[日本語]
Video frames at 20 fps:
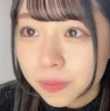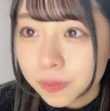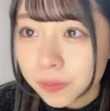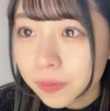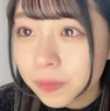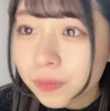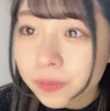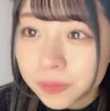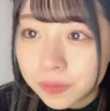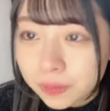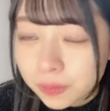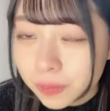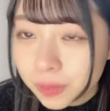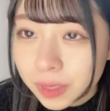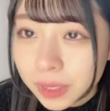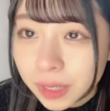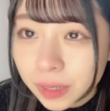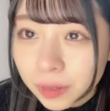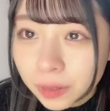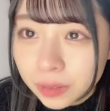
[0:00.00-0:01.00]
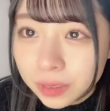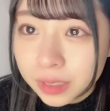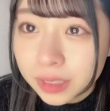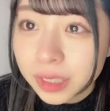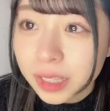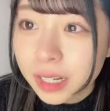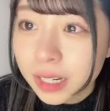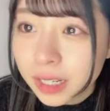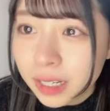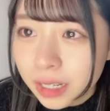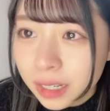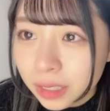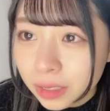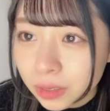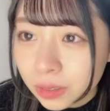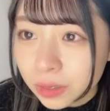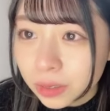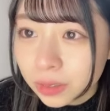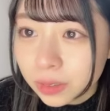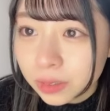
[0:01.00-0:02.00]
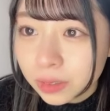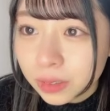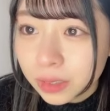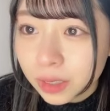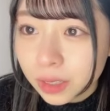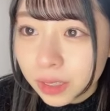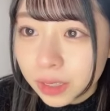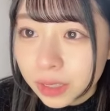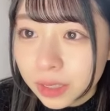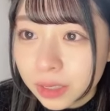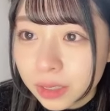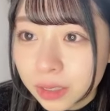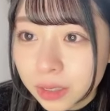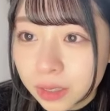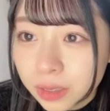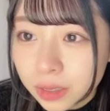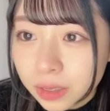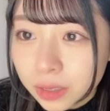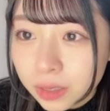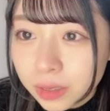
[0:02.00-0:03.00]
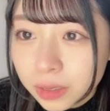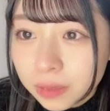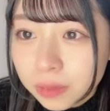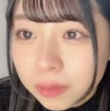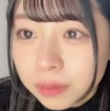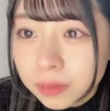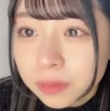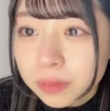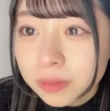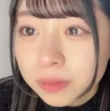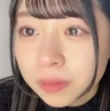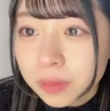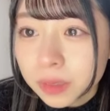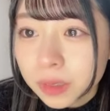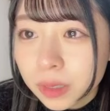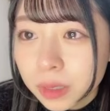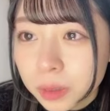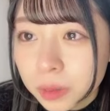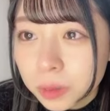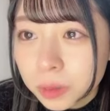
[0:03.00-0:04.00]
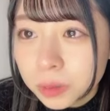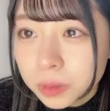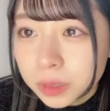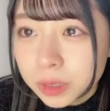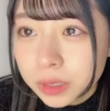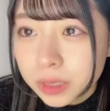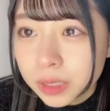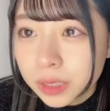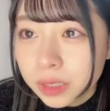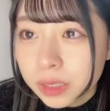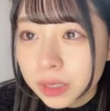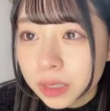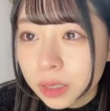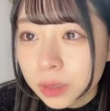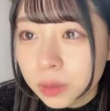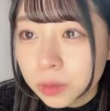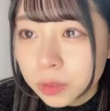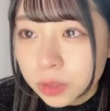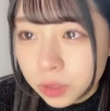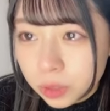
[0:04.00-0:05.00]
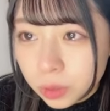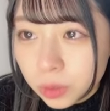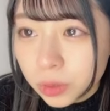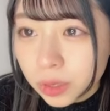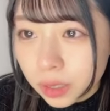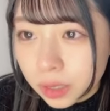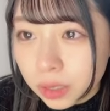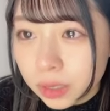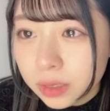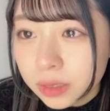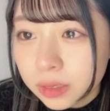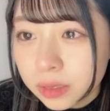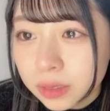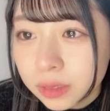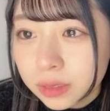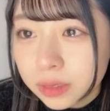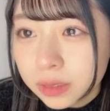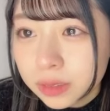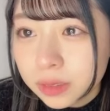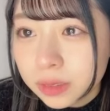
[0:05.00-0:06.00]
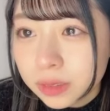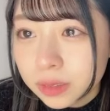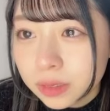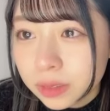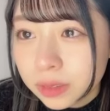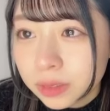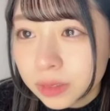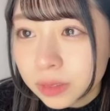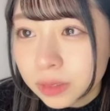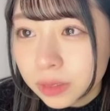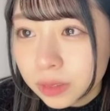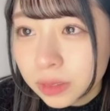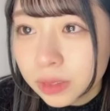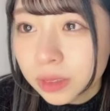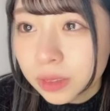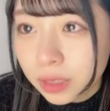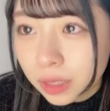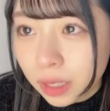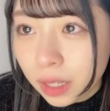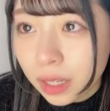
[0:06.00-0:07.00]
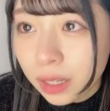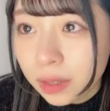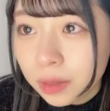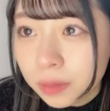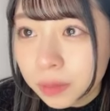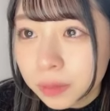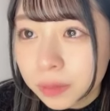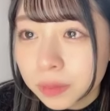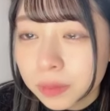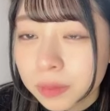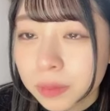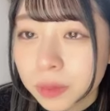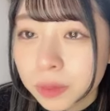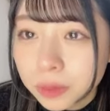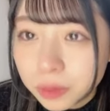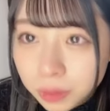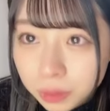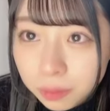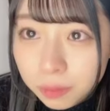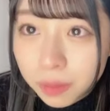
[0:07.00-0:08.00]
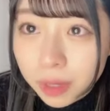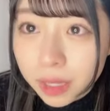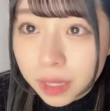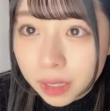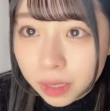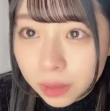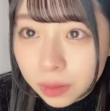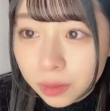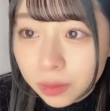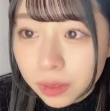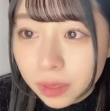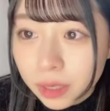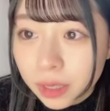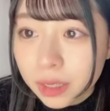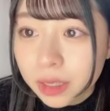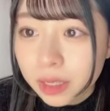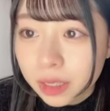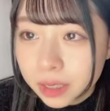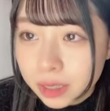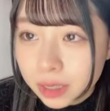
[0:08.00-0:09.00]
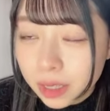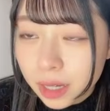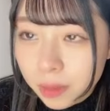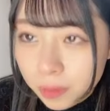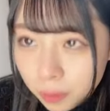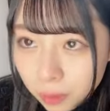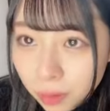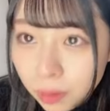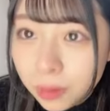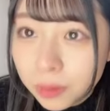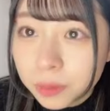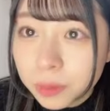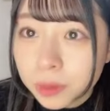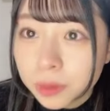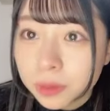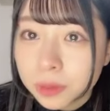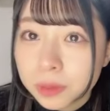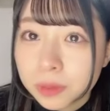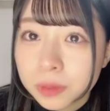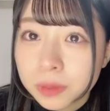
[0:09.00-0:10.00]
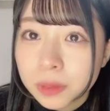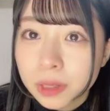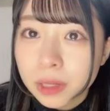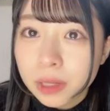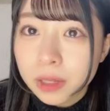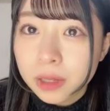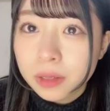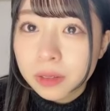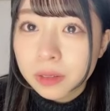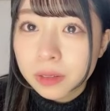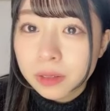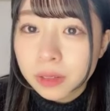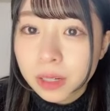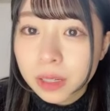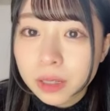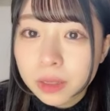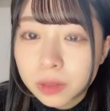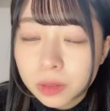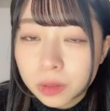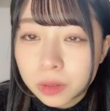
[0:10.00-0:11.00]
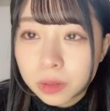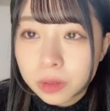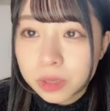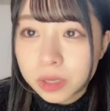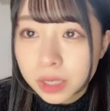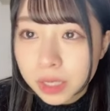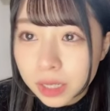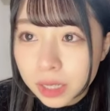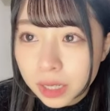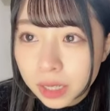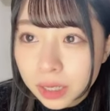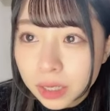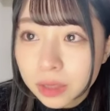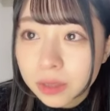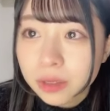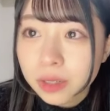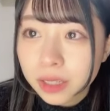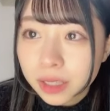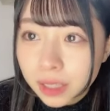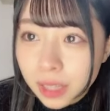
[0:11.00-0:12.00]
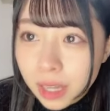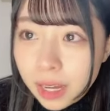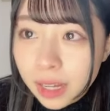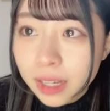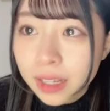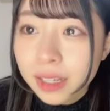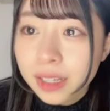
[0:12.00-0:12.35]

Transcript: うん結婚してありがとう結婚して結婚しようか本当にねもう運命なのでしかももう母のこと好きになってくれた